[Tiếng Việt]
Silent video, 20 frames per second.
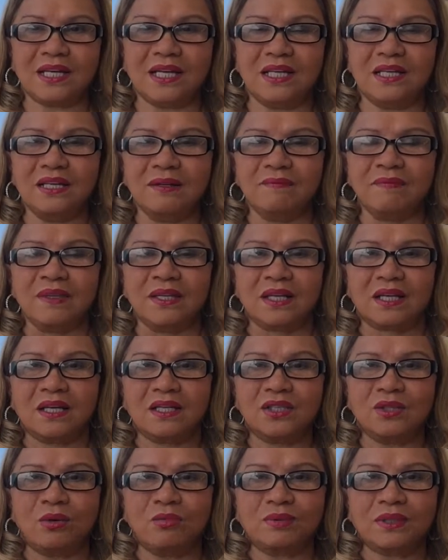ghi
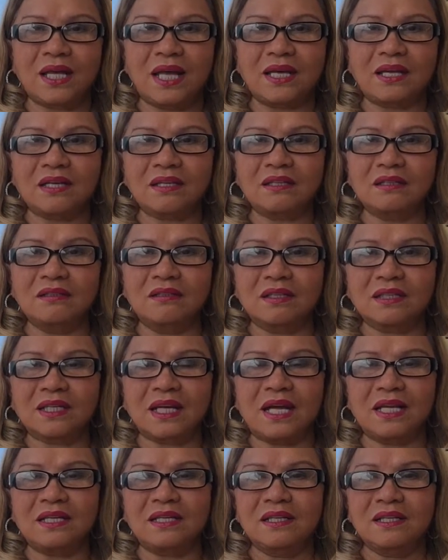cái vùng này cái đường
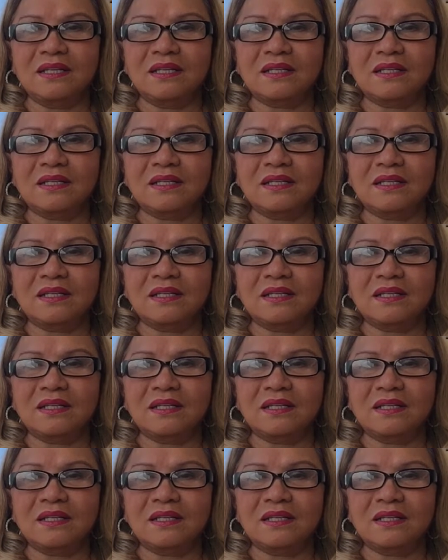này